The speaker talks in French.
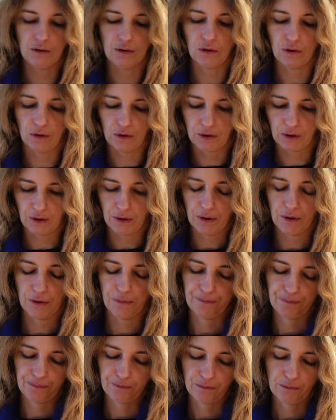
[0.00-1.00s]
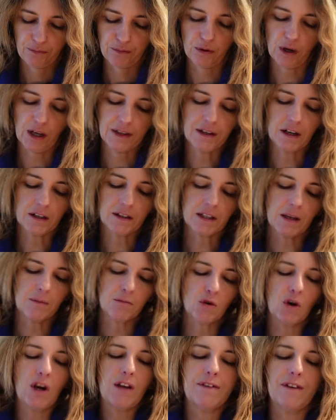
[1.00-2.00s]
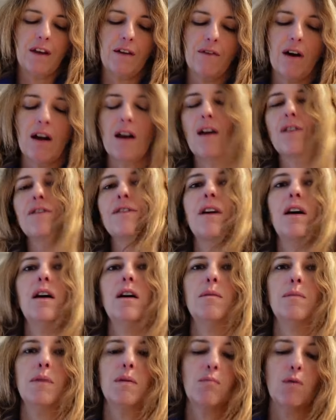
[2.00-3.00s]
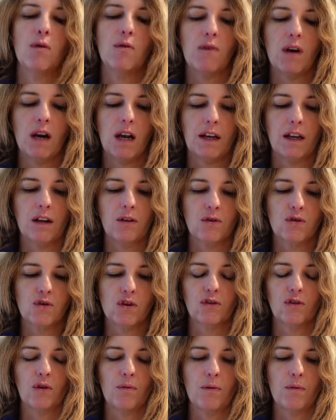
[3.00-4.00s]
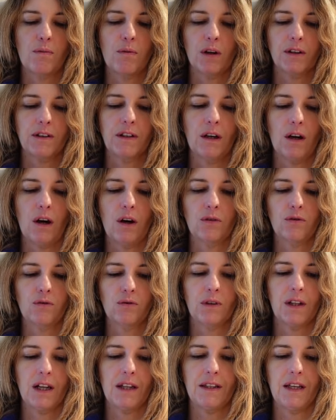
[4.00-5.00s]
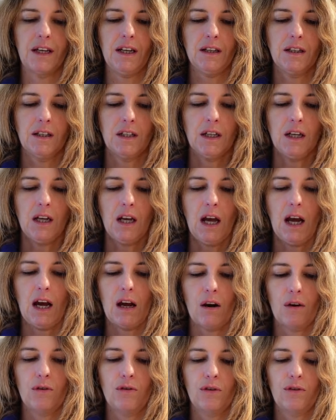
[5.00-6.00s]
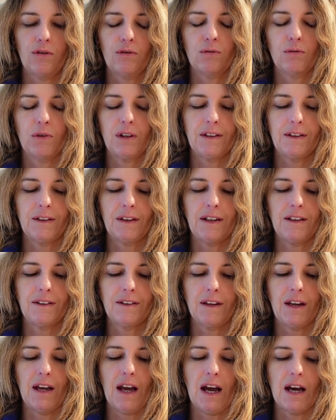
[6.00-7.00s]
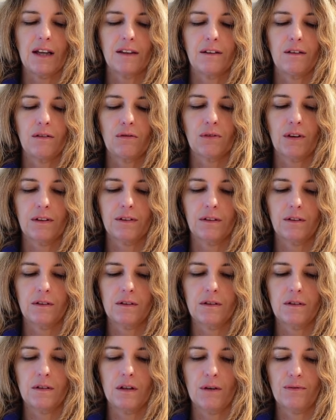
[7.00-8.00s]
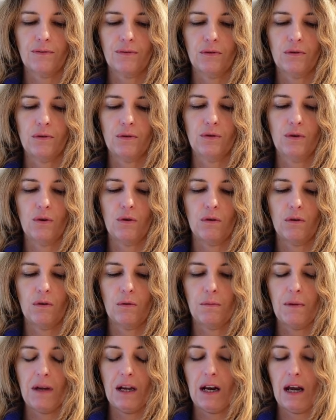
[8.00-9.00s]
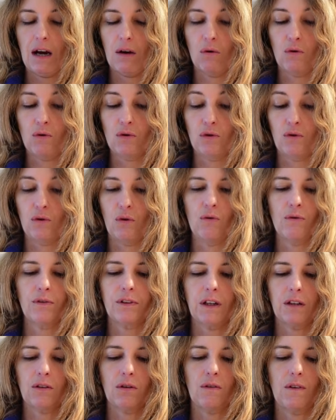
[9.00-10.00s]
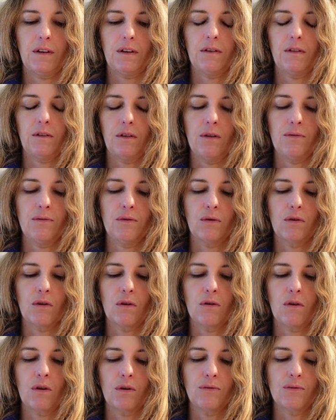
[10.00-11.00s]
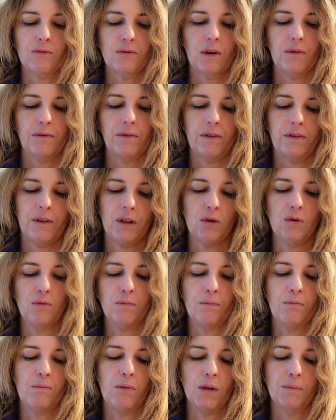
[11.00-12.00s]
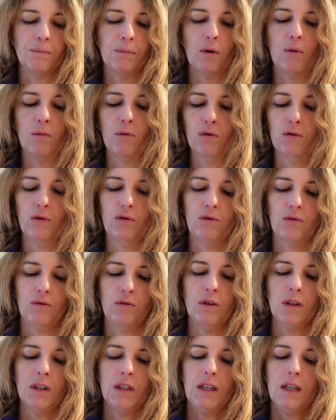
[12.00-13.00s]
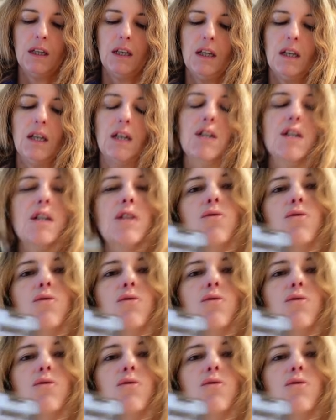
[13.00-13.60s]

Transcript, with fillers: donc pour être dans le thème de la Saint-Valentin, mais bon, voilà, quelque chose qu'on peut porter euh, toute l'année. Alors, le sweat il était à 10,79 au lieu de, euh, ben là, au lieu de 11,99. Donc, encore une fois, vous avez une bonne promo dessus. Et je l'ai